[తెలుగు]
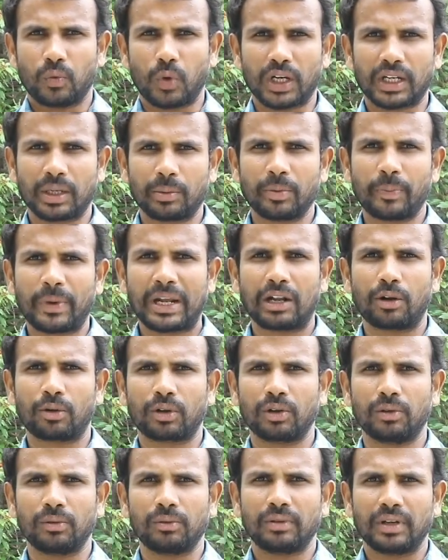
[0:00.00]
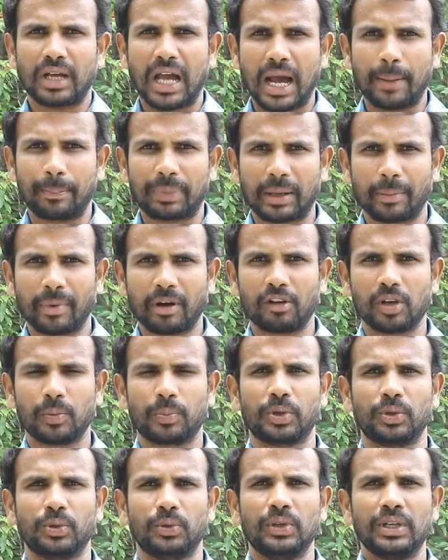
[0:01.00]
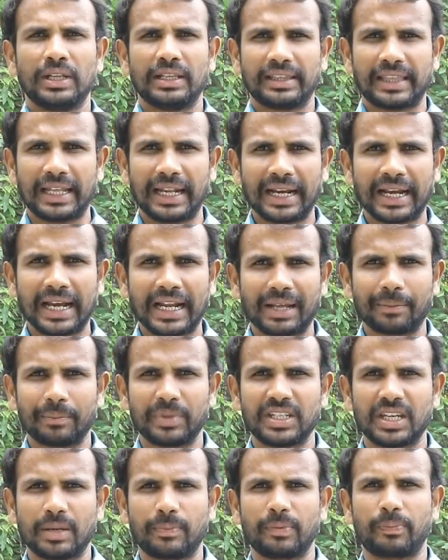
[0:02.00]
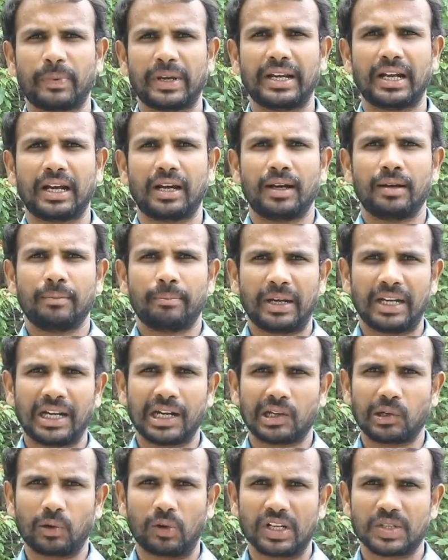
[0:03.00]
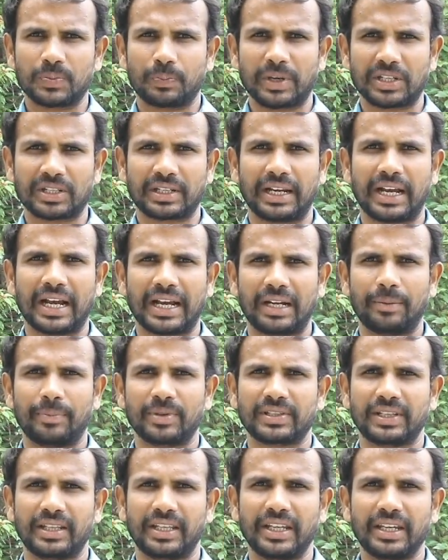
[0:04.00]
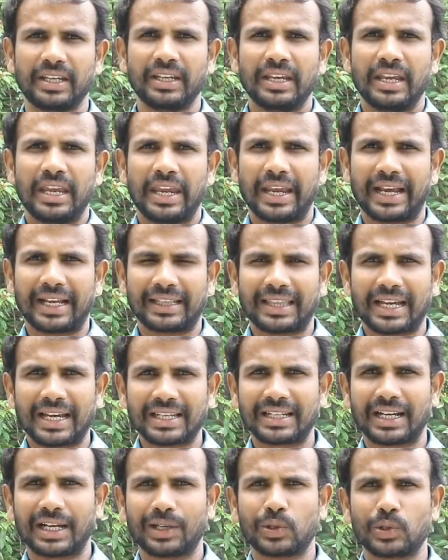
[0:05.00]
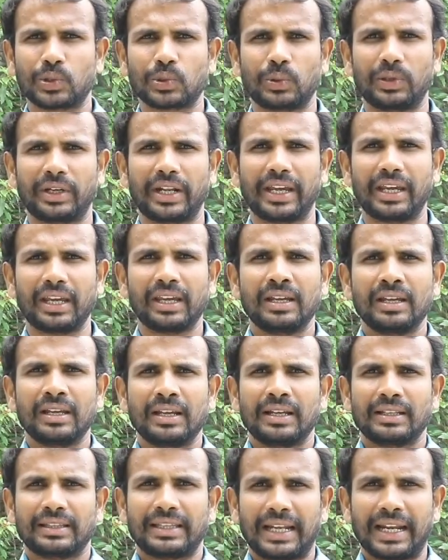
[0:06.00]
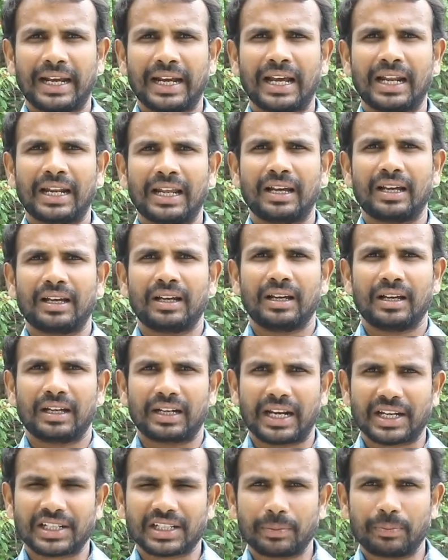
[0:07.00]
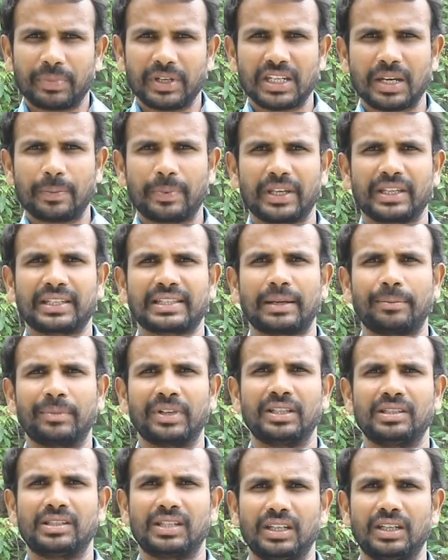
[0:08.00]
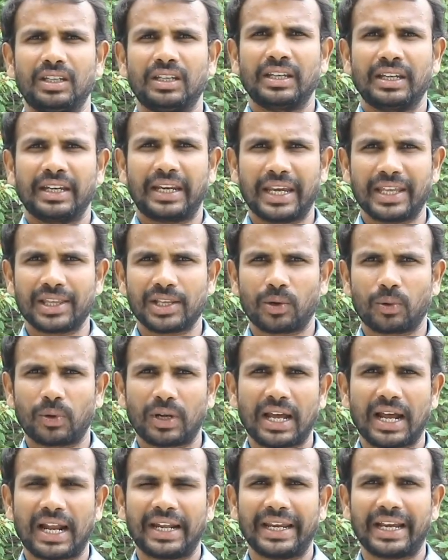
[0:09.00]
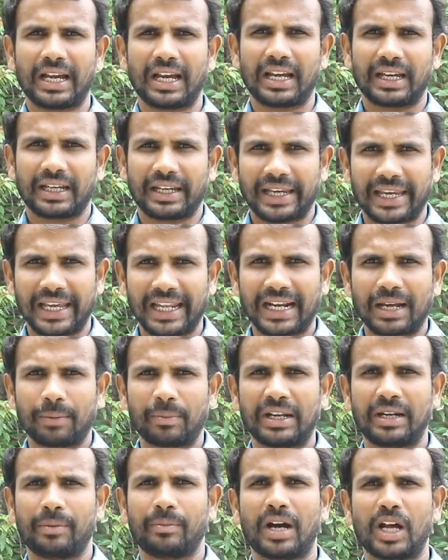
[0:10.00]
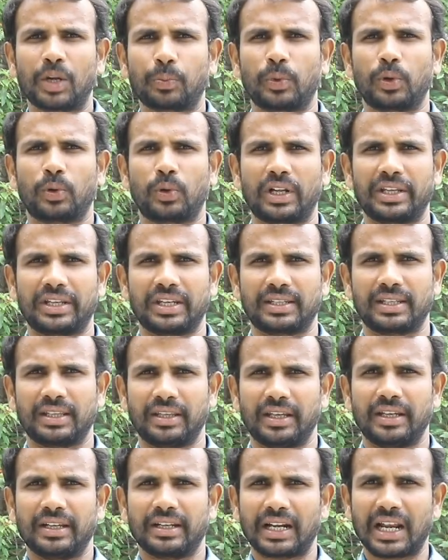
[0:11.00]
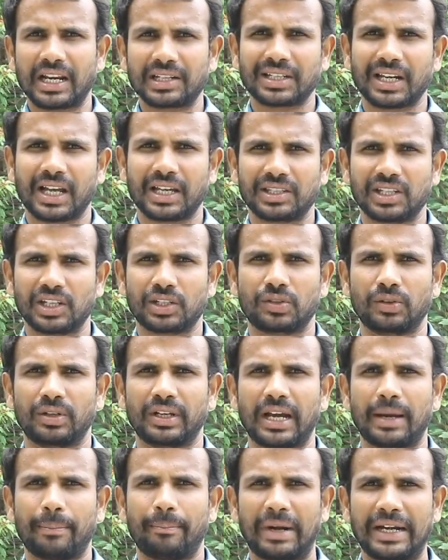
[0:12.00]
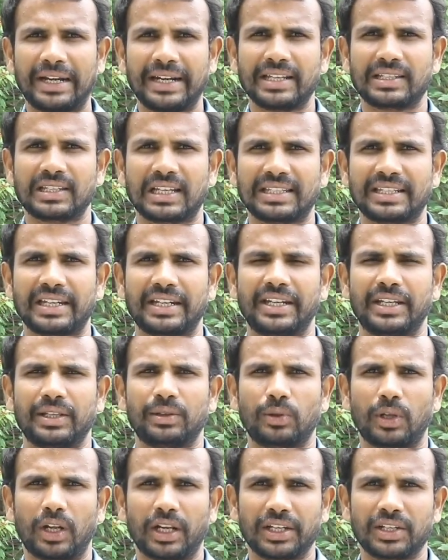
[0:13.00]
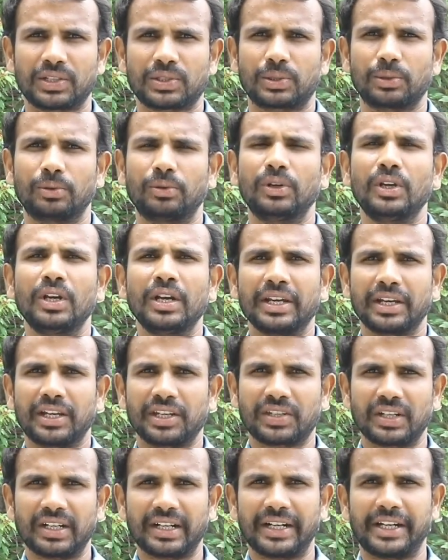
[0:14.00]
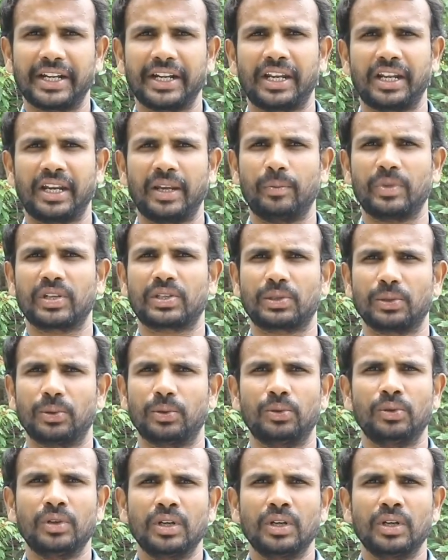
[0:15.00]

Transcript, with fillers: ఓటమి పాలవటం ఆ ప్రభావం ఇప్పుడు తెలంగాణ బీజేపీ పైన పడినట్లు కూడా స్పష్టంగా కనిపిస్తుంది ఇక తాజాగా చూసుకుంటే తెలంగాణ రాష్ట్ర బీజేపీకి సంబంధించి కేంద్రం కూడా అనేక కీలకమైన మార్పులు కూడా చేసింది రాష్ట్ర అధ్యక్షుడిగా బండి సంజయ్ని తొలగిస్తూ కిషన్ రెడ్డిని నియమిస్తూ